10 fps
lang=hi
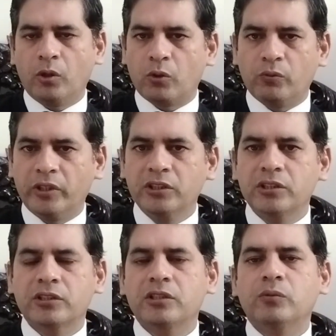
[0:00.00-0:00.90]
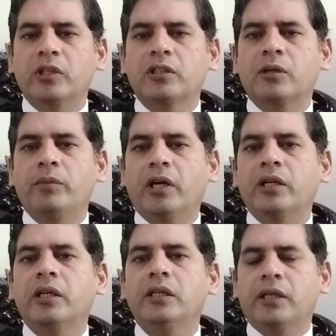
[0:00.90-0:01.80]
और 161 का
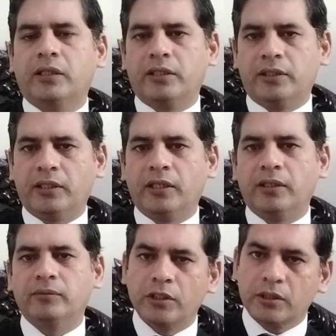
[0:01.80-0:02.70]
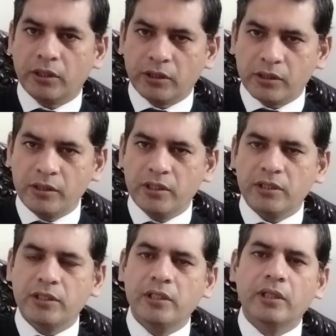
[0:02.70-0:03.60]
बयान नहीं लिखा जाता है जिसका
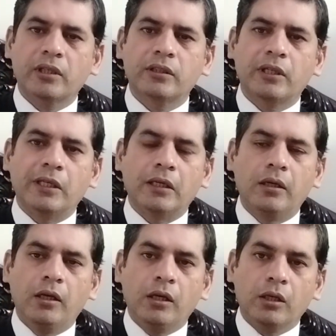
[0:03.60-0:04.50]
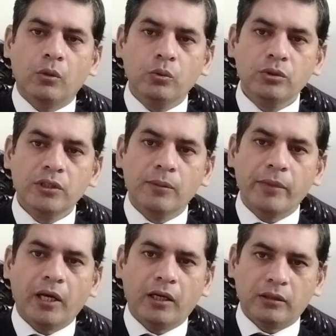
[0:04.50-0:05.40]
नतीजा ये निकलता है कि उसका
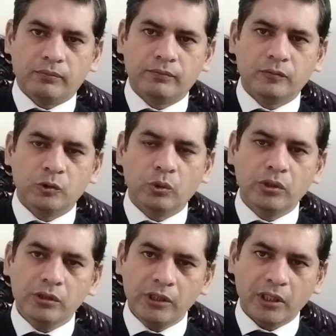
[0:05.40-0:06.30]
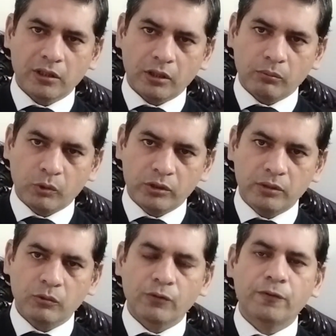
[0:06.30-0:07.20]
बयान जो किसी हद तक
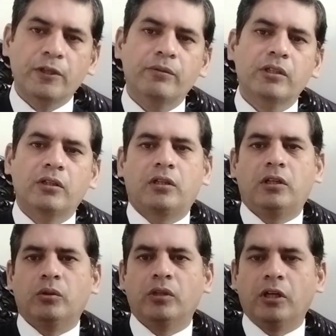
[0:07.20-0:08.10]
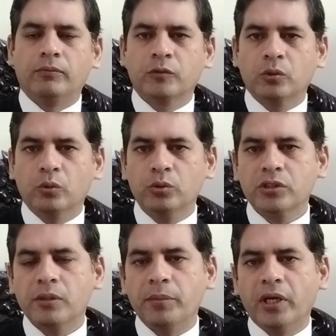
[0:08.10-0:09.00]
मुलम को फेवर कर रहा होता है
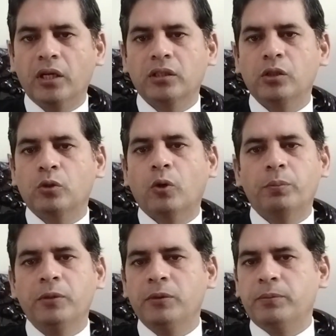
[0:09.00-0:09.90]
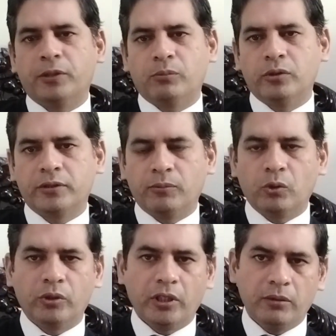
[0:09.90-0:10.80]
उसके बयान की कॉपी भी फिर मुलम
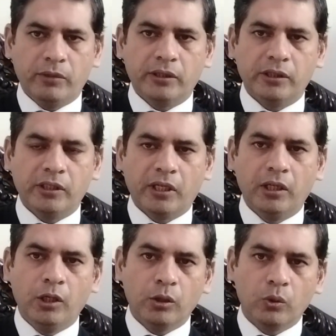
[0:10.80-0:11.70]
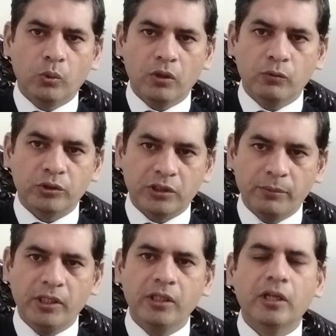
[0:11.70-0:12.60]
को नहीं मिलती है क्योंकि वो
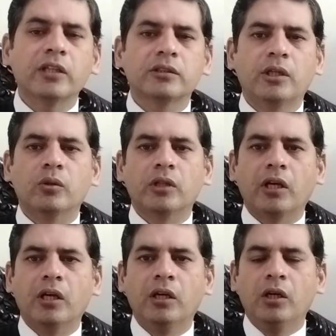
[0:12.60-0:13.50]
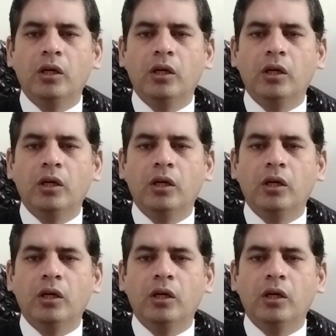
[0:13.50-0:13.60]
ज़मनी का हिस्सा होता है